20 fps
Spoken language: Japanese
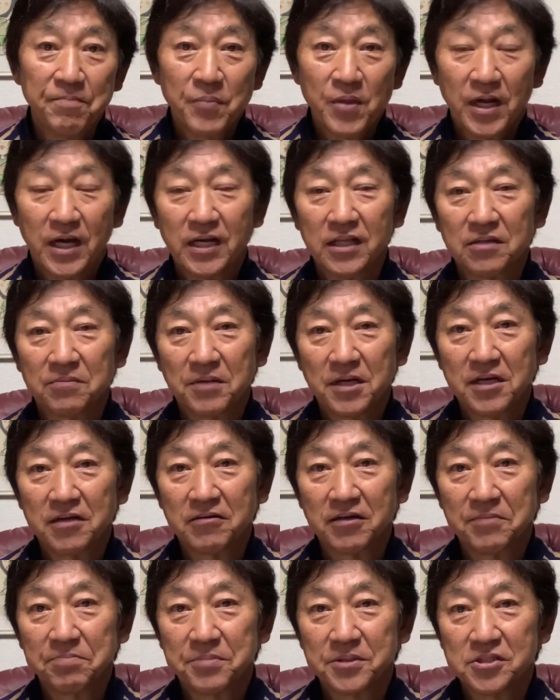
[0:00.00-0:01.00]
彼の場合は
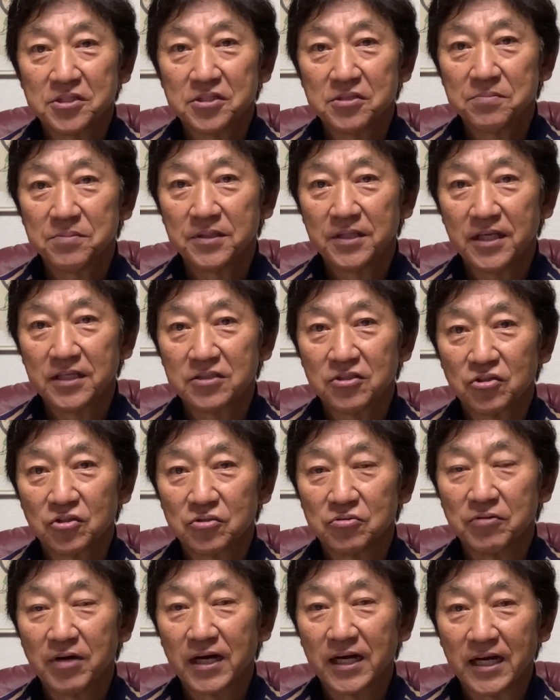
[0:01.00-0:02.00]
やっぱり守備でちょっと
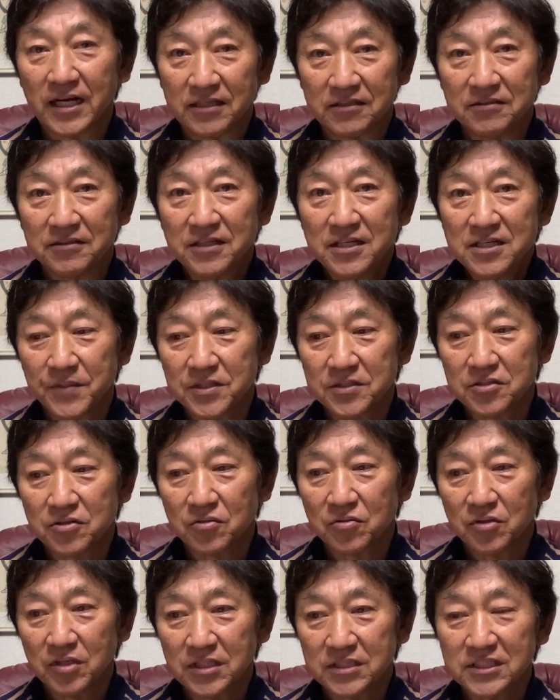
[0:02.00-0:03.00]
不安があるそ
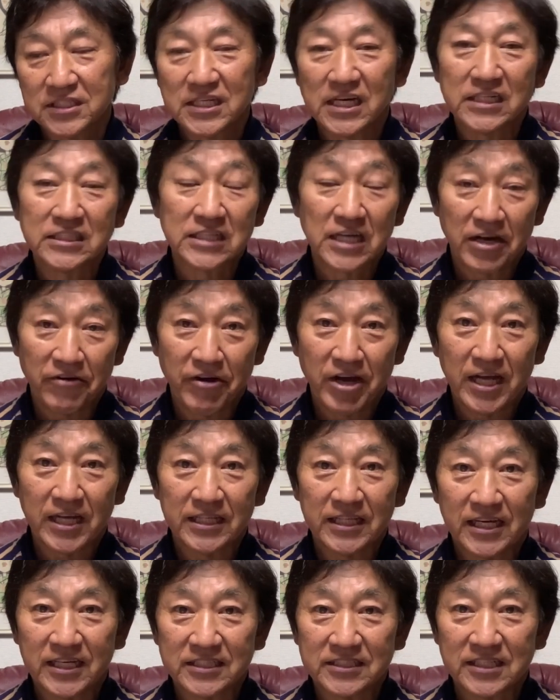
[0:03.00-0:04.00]
こが使う側
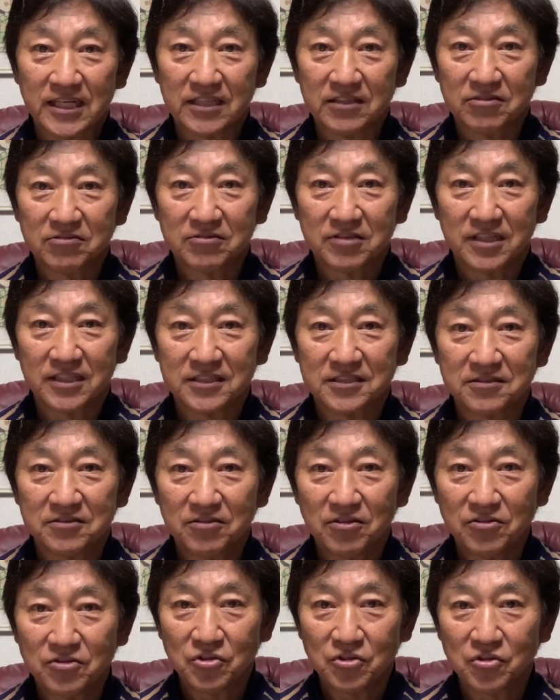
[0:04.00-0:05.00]
高津監督からする
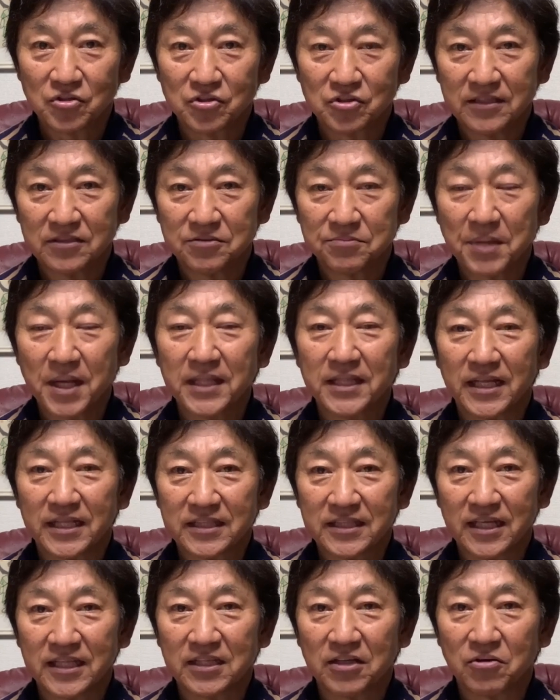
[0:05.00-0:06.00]
とと不満だっ
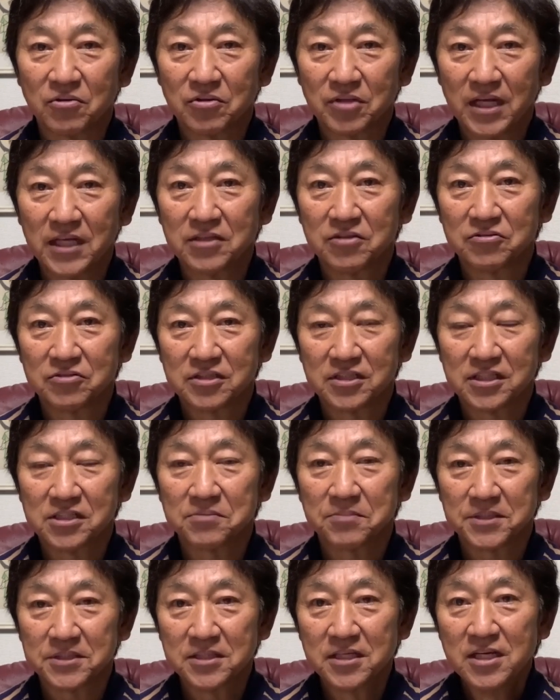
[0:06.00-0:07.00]
たんだろうなという気がし
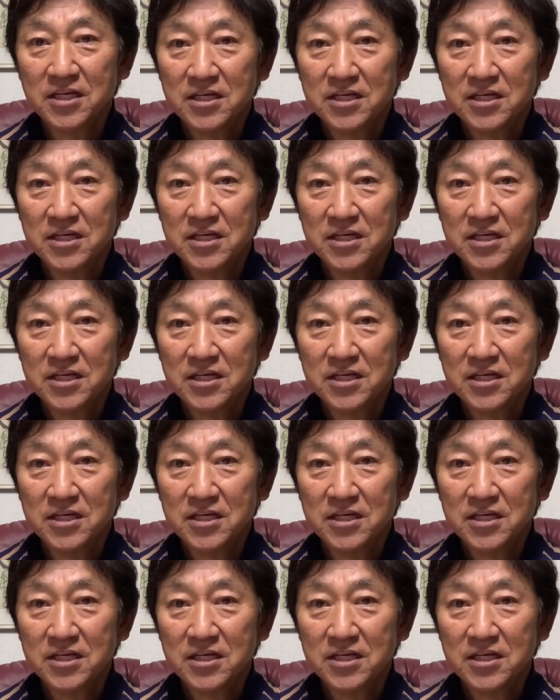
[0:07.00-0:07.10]
ます